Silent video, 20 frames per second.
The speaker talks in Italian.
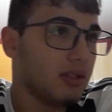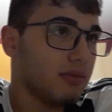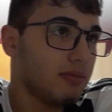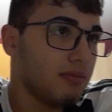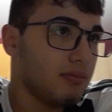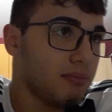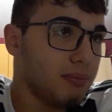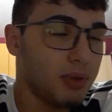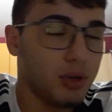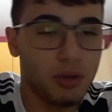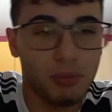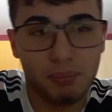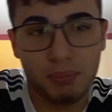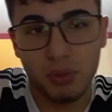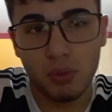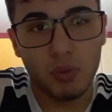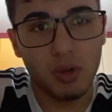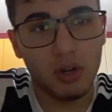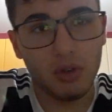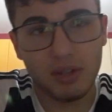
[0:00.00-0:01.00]
Però
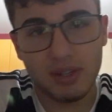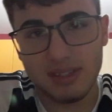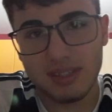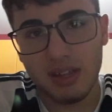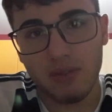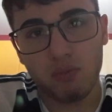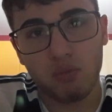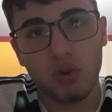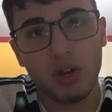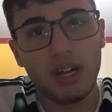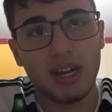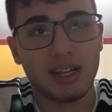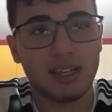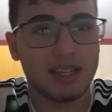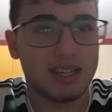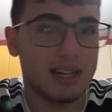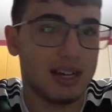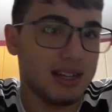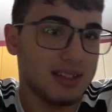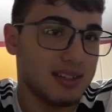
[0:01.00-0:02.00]
più quello che sta fuori è
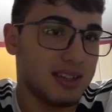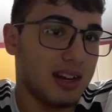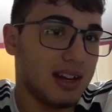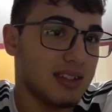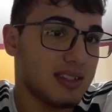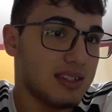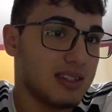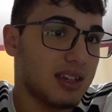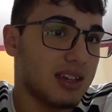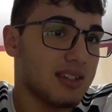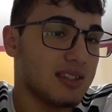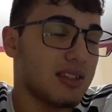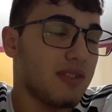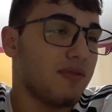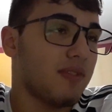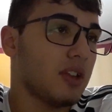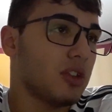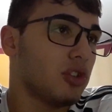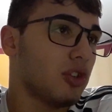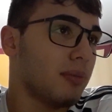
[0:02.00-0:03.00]
Caseres, che si è
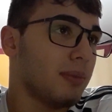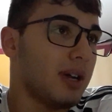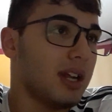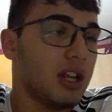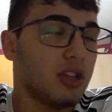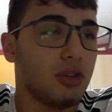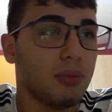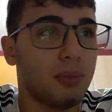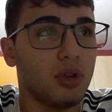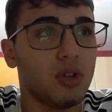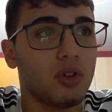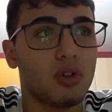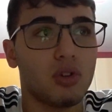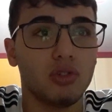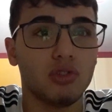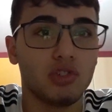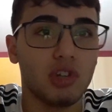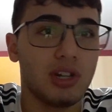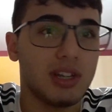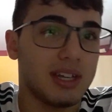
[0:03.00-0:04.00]
fatto male dopo
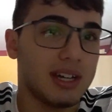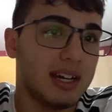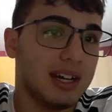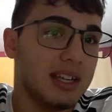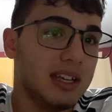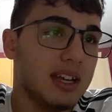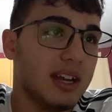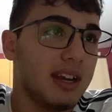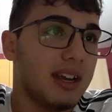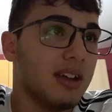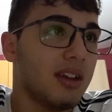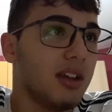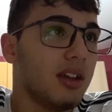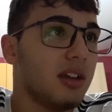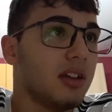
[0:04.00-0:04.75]
contro il Cagliari.